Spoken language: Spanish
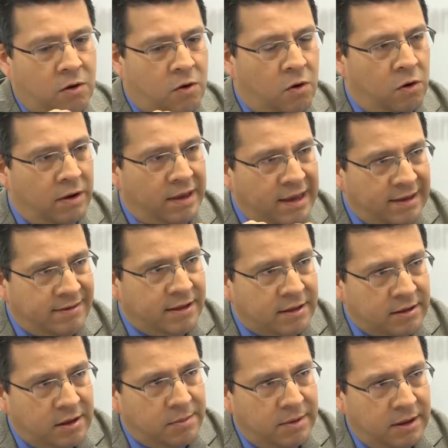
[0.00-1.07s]
con
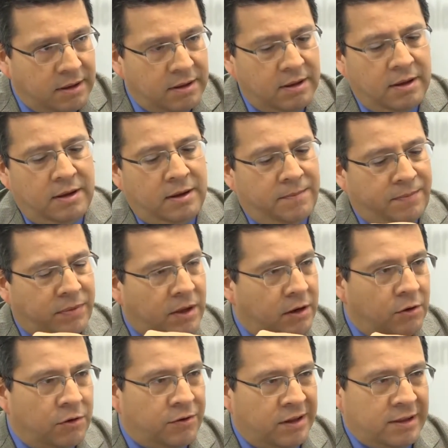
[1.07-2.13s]
este tema
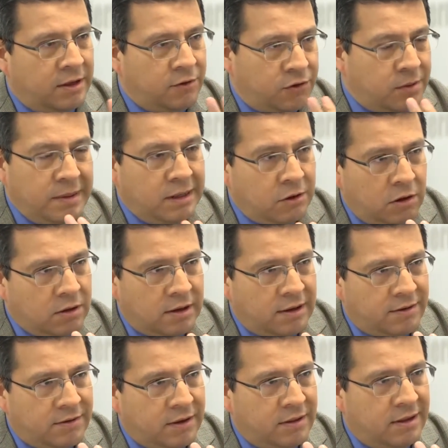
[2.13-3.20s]
los 38 mil
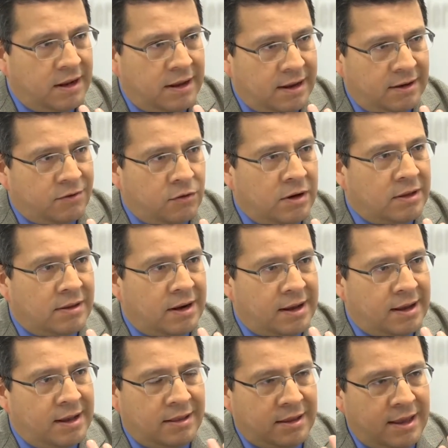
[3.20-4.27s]
dólares del gasto de la
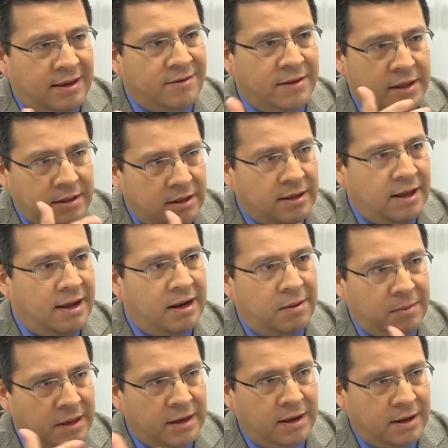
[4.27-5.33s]
tarjeta extendida de la
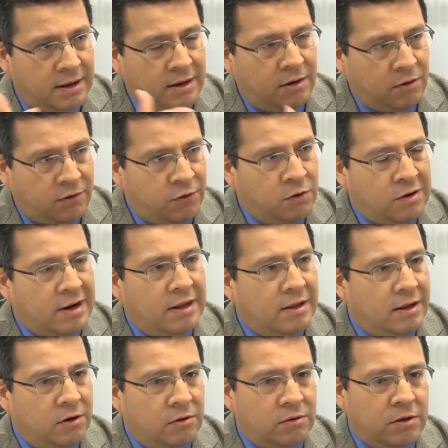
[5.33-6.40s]
amiga Rocío
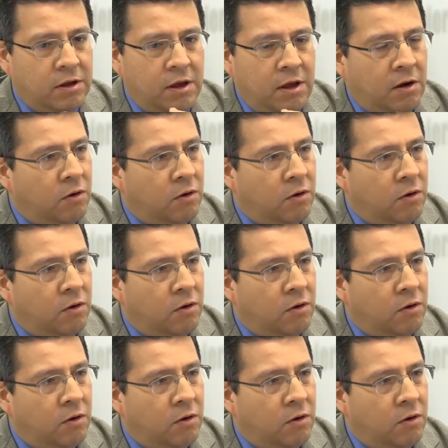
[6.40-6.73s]
Calderón